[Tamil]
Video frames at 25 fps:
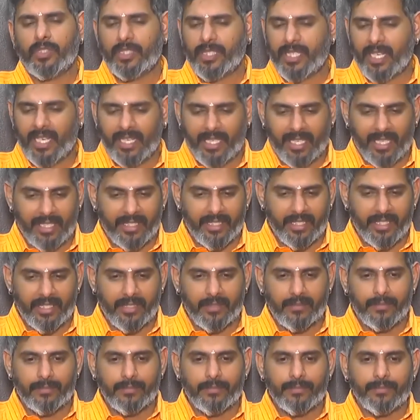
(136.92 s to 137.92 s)
கொஞ்ச நாள்
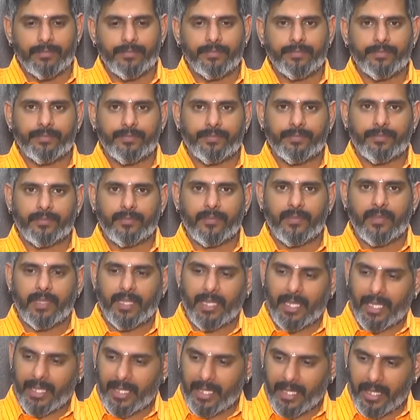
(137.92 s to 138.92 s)
கழிஞ்சுது
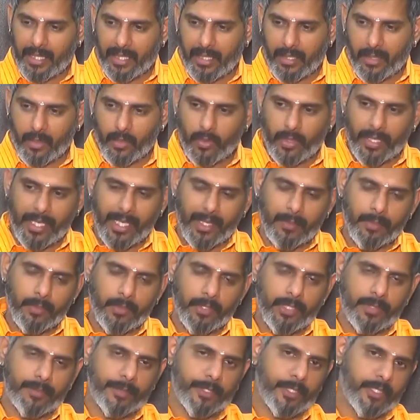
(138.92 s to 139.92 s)
அந்த கோயில்
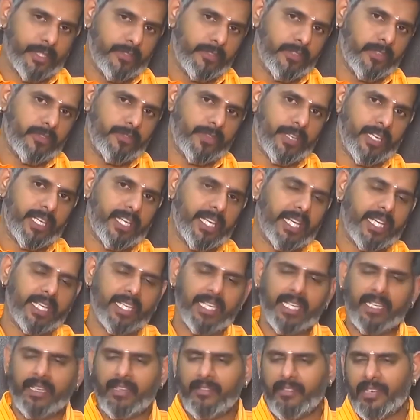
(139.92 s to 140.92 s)
பூஜை பண்ணுற இவர் ஃப்ரெண்ட்
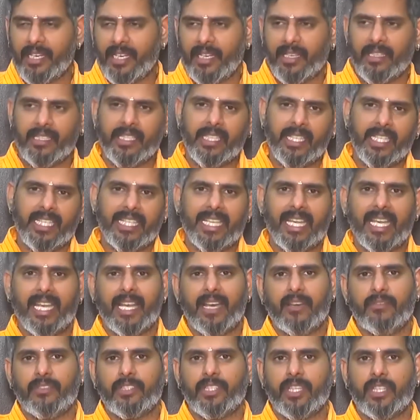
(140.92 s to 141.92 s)
ஆகிட்டார் அவள்
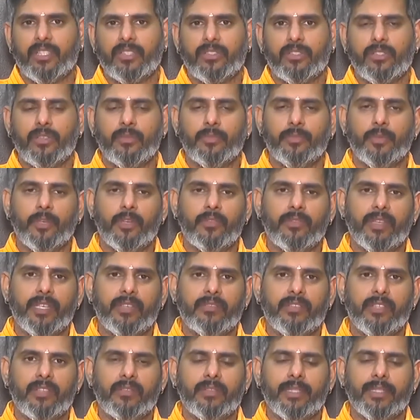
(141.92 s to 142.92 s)
எல்லா விஷயத்துக்கும்
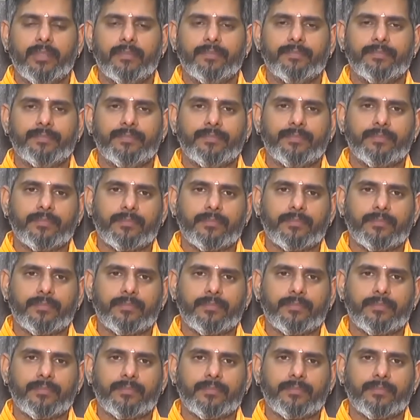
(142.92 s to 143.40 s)
போவார் வருவார்